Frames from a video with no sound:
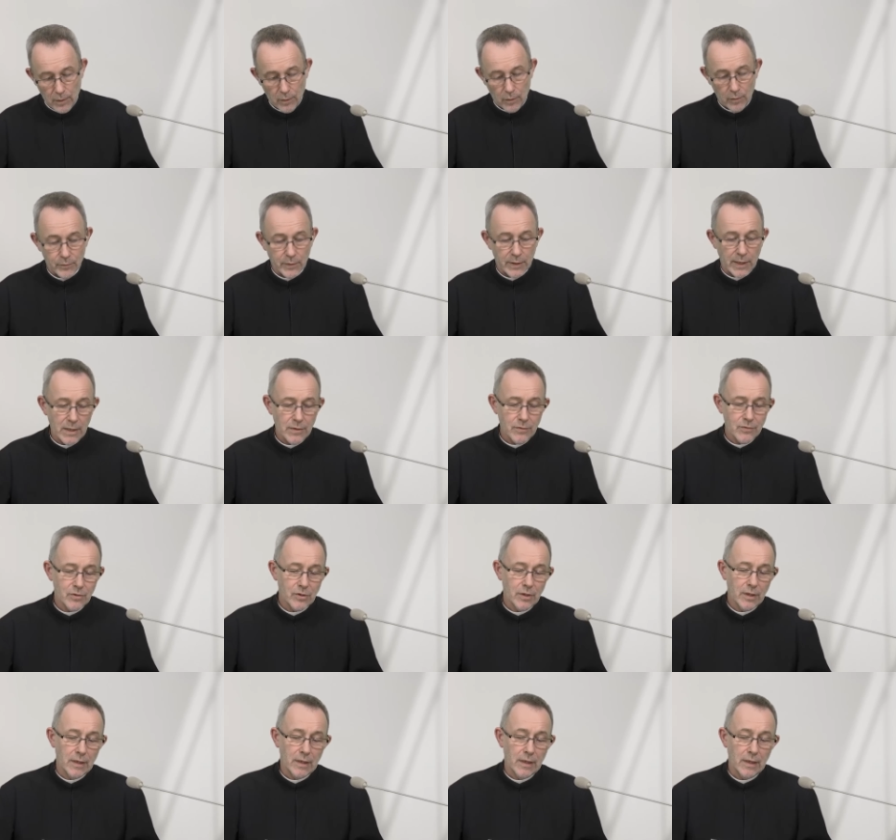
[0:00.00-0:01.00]
Opierając
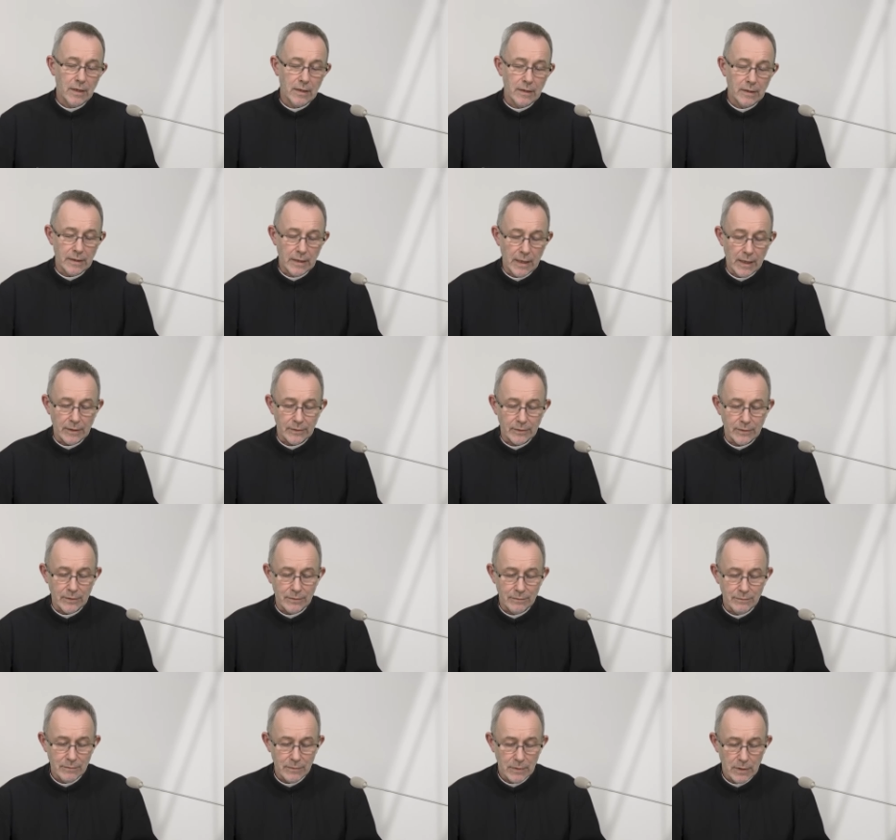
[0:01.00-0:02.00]
się na
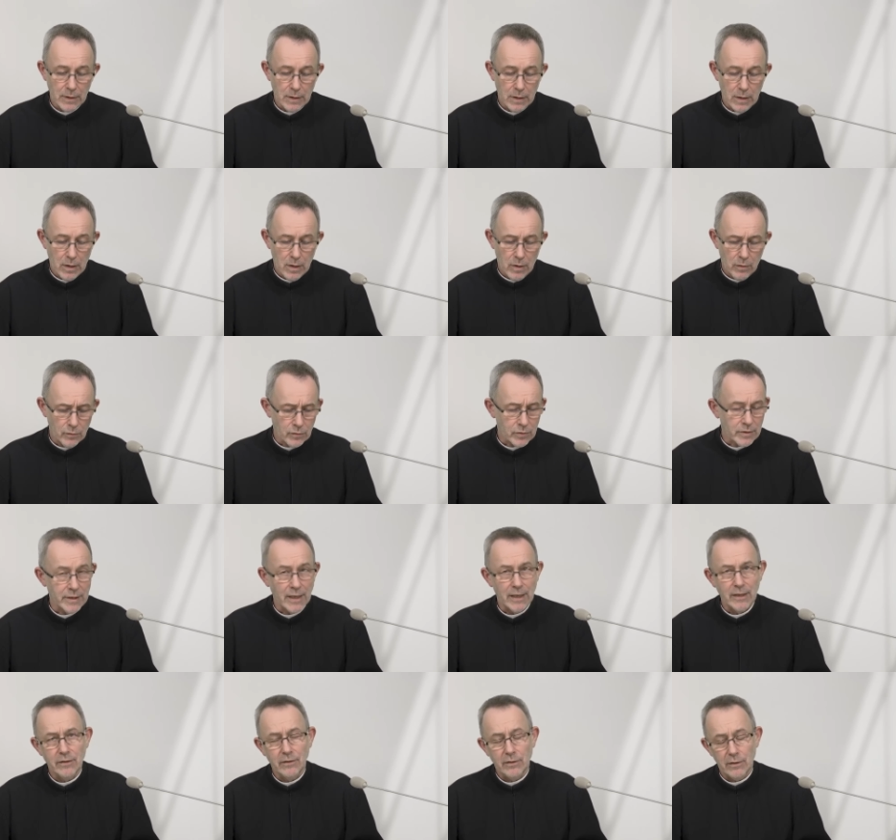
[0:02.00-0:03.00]
tym,
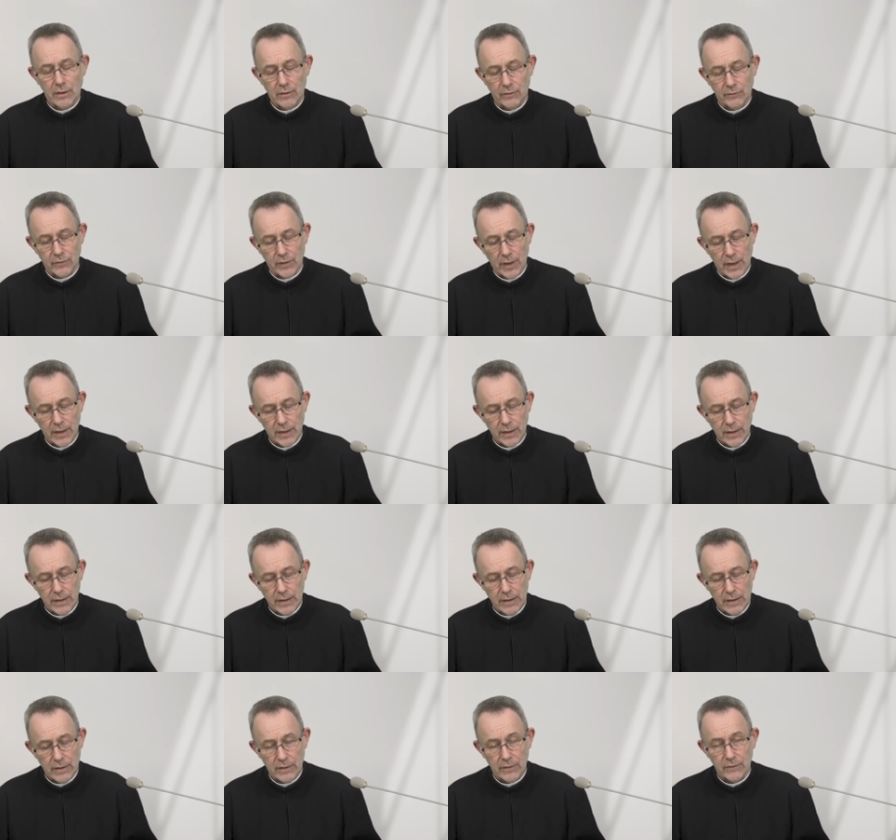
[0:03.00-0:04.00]
uznali
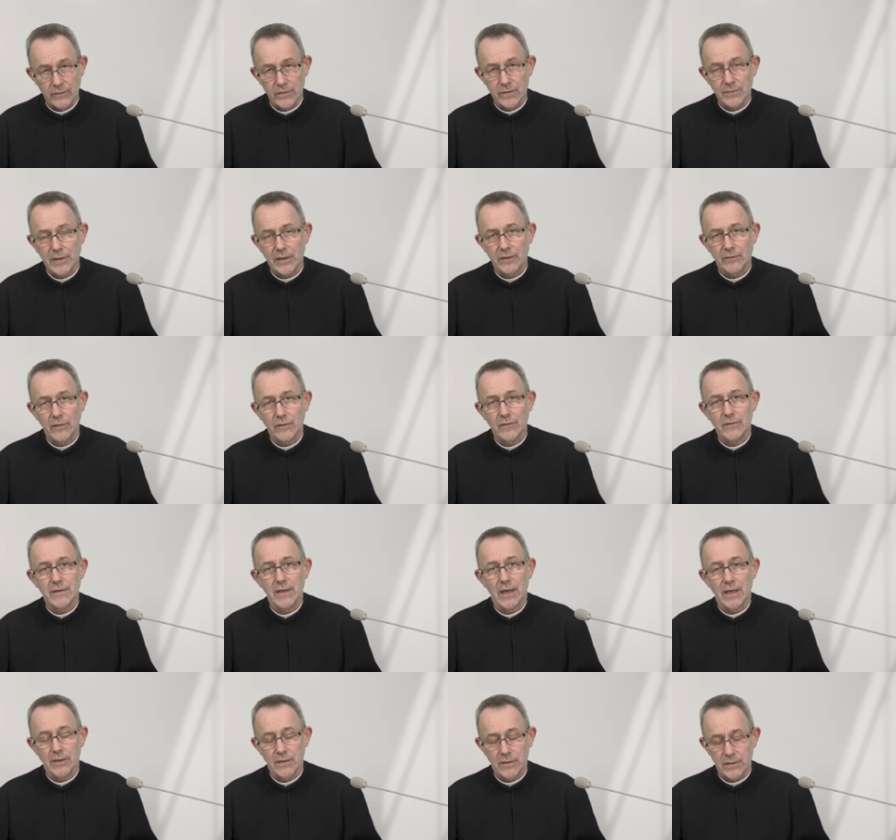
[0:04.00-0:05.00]
wiarę w
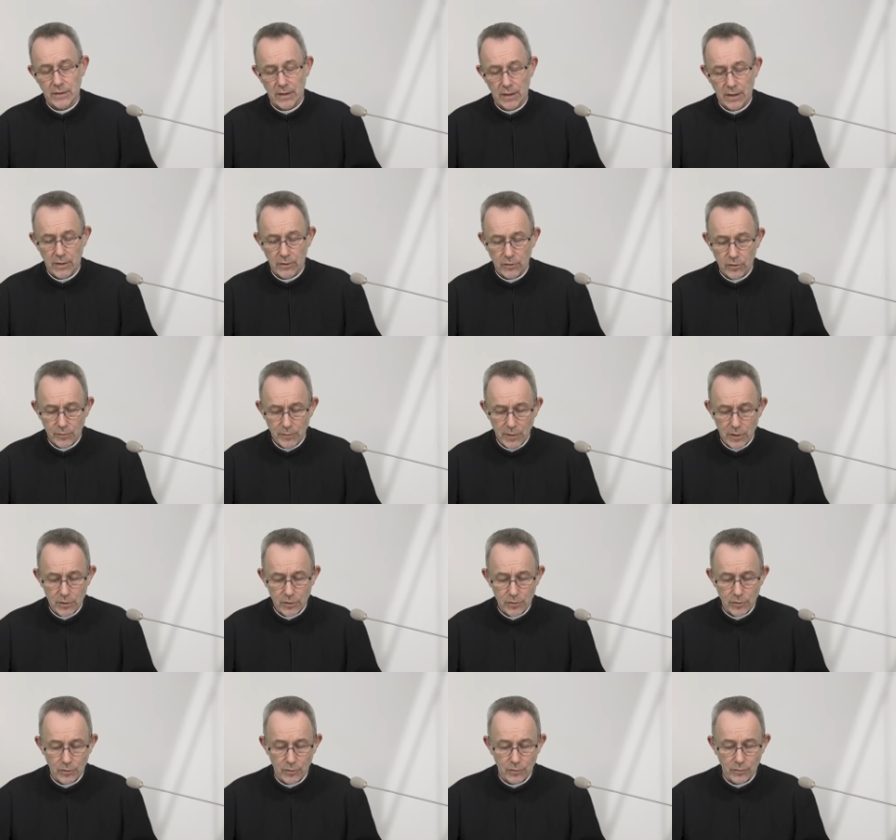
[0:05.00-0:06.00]
zmartwychwstanie za
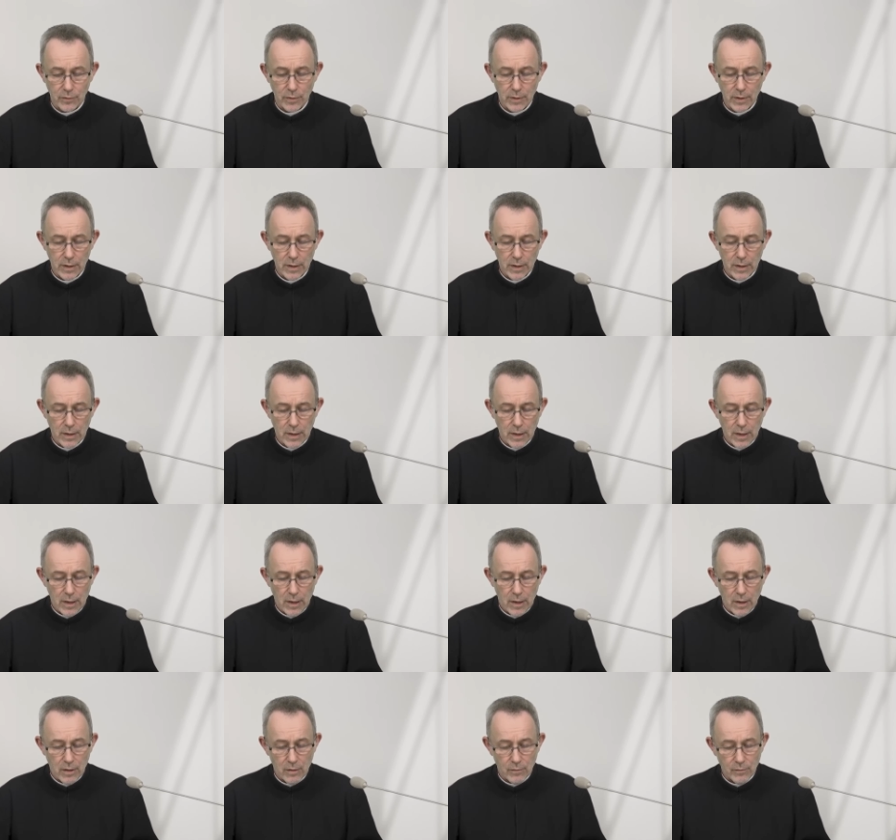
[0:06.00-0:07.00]
śmieszną,
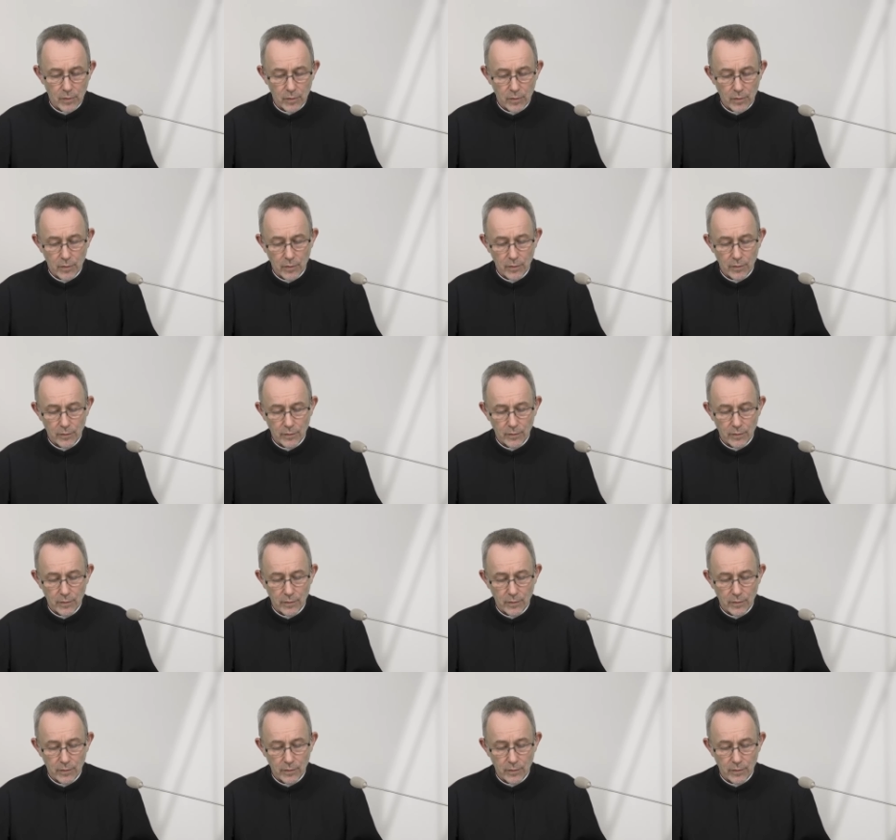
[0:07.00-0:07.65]
bo